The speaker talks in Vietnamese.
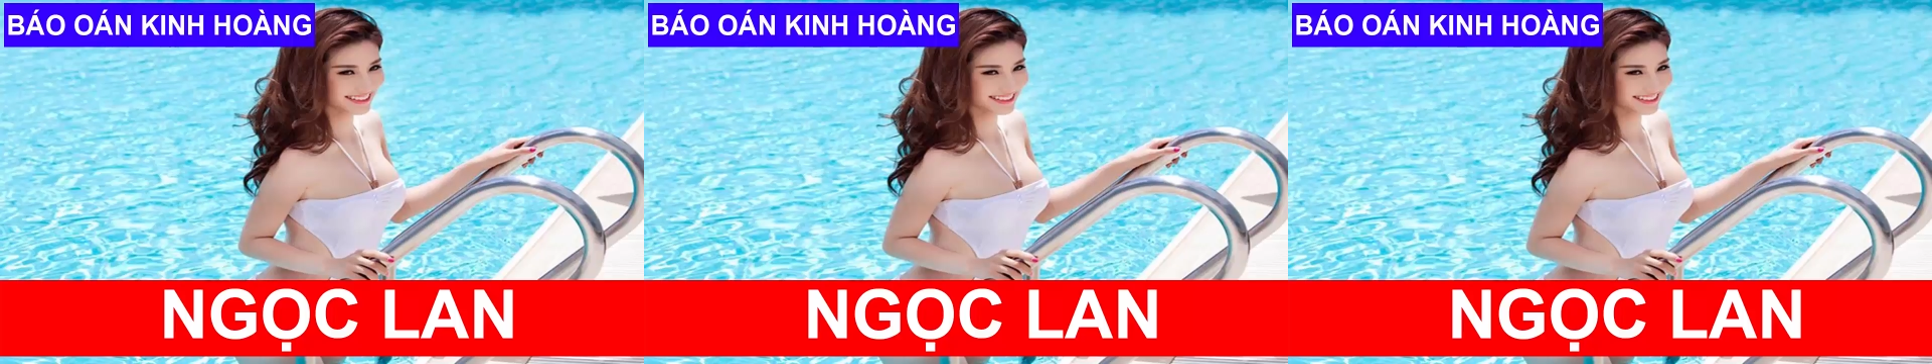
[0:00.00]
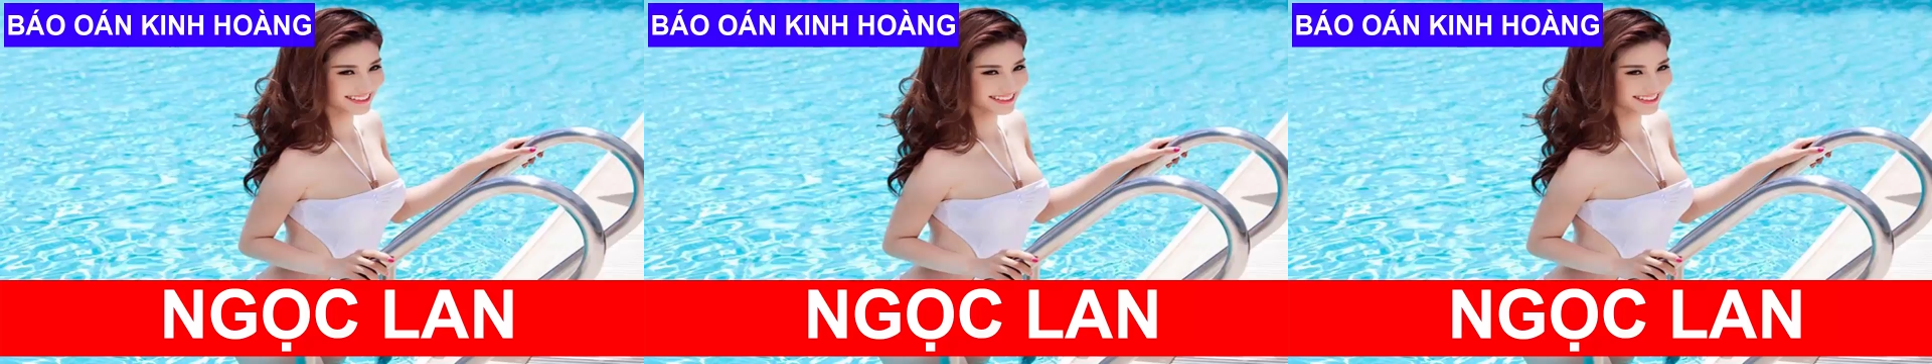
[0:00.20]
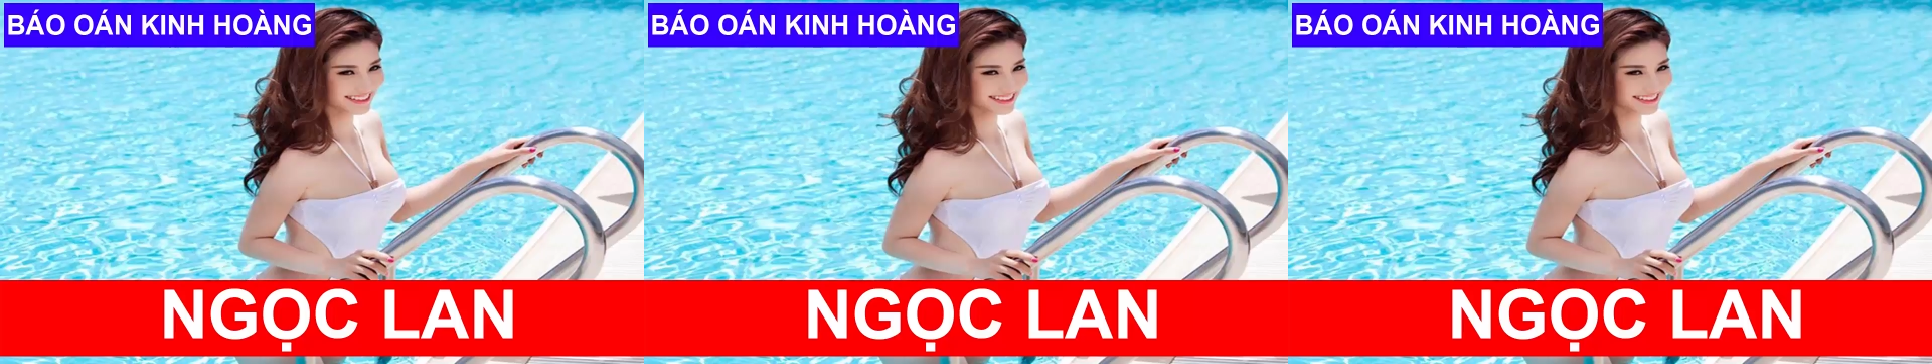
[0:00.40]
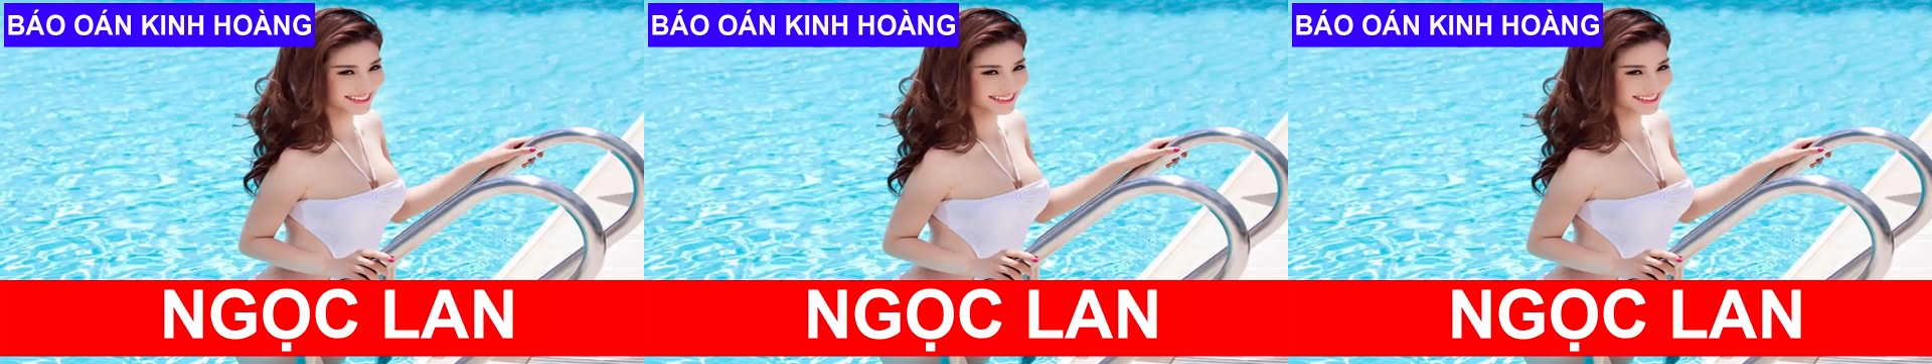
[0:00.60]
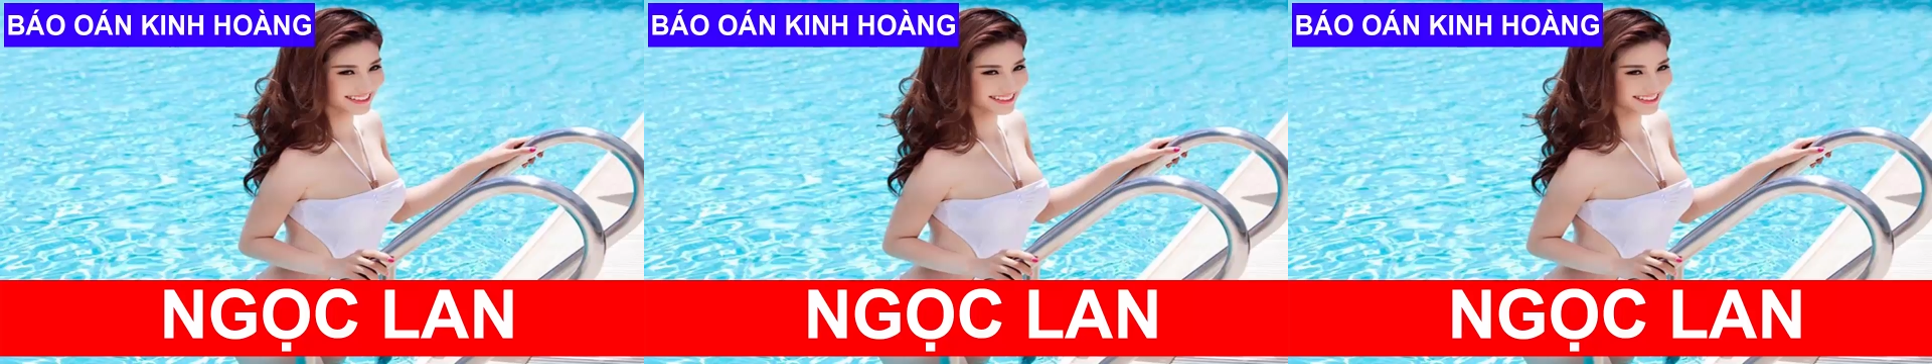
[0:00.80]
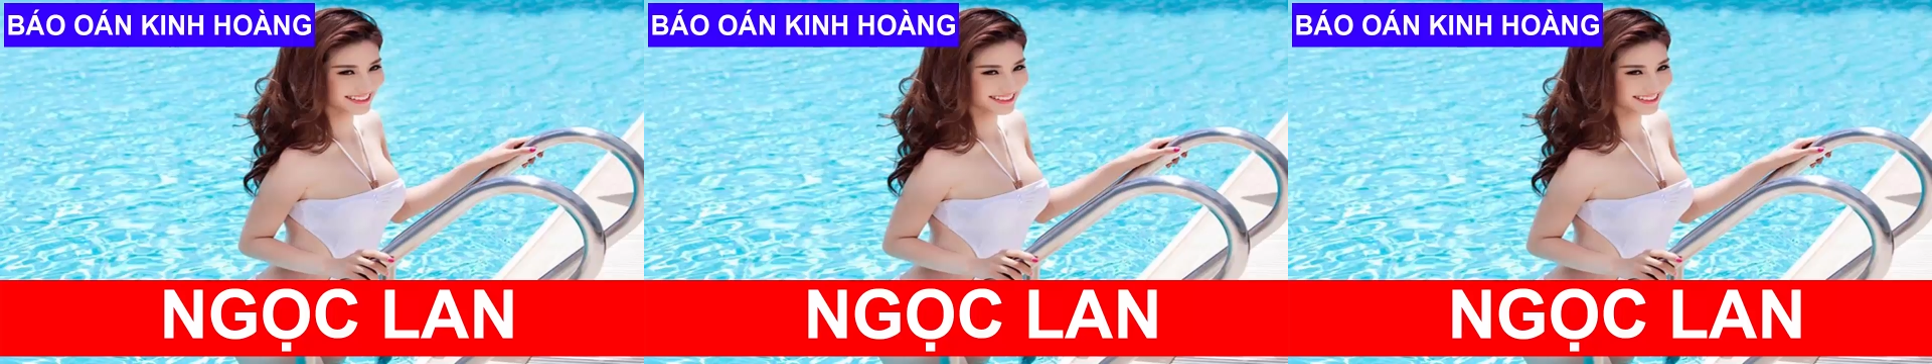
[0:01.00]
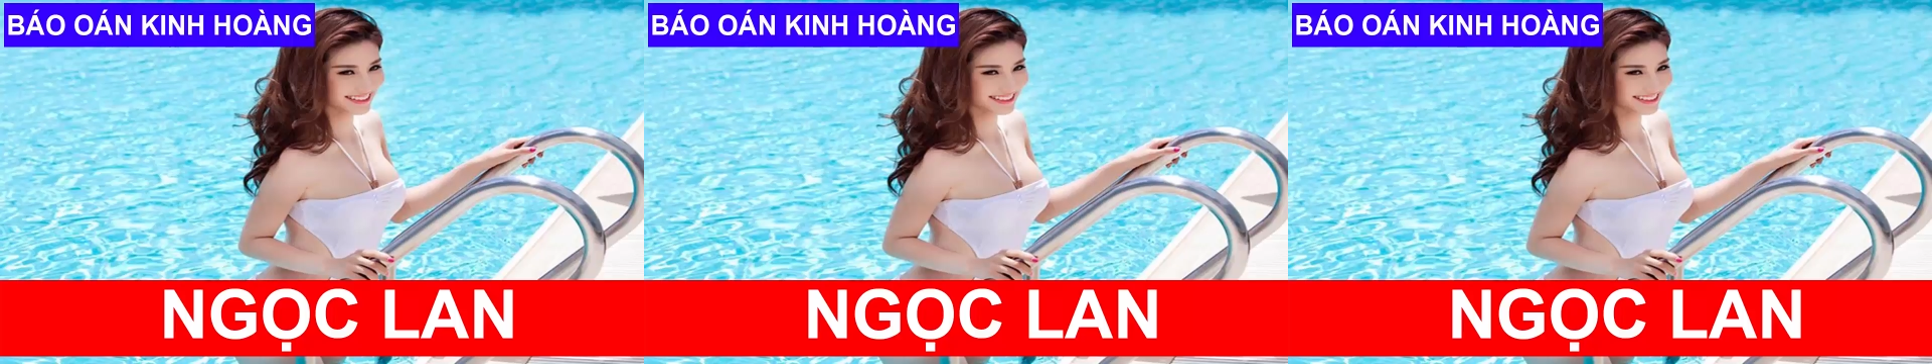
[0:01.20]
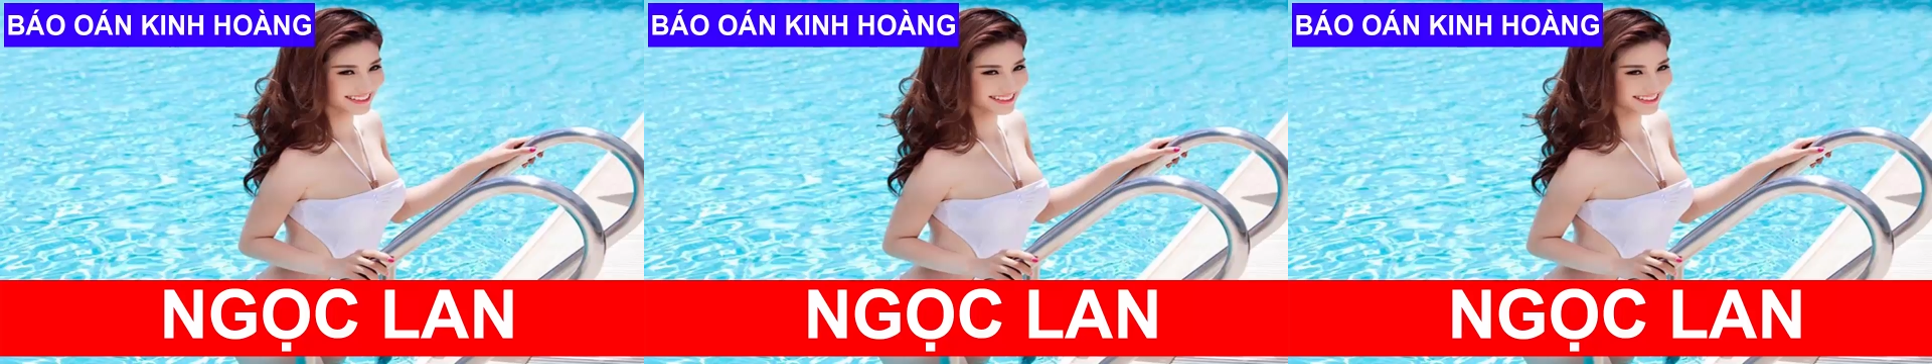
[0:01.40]
bệnh nhân
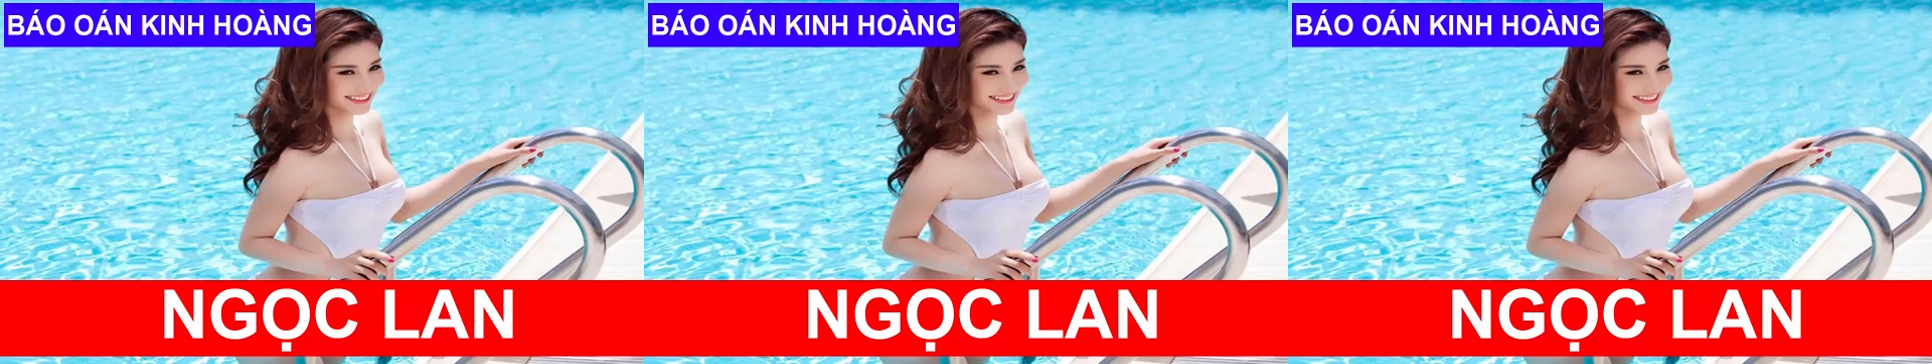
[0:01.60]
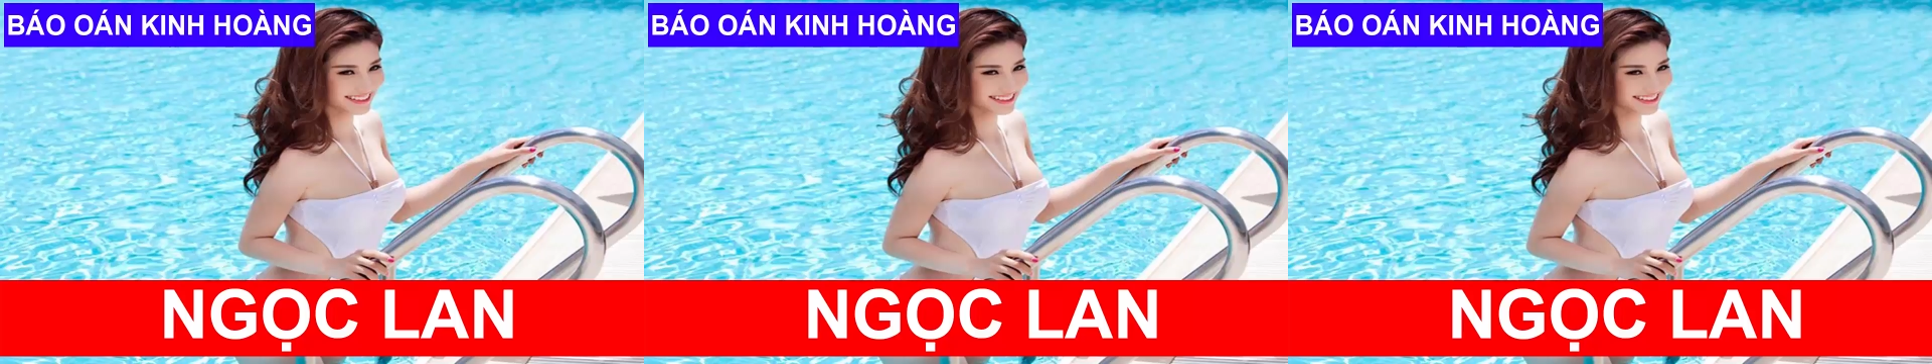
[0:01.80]
và các việc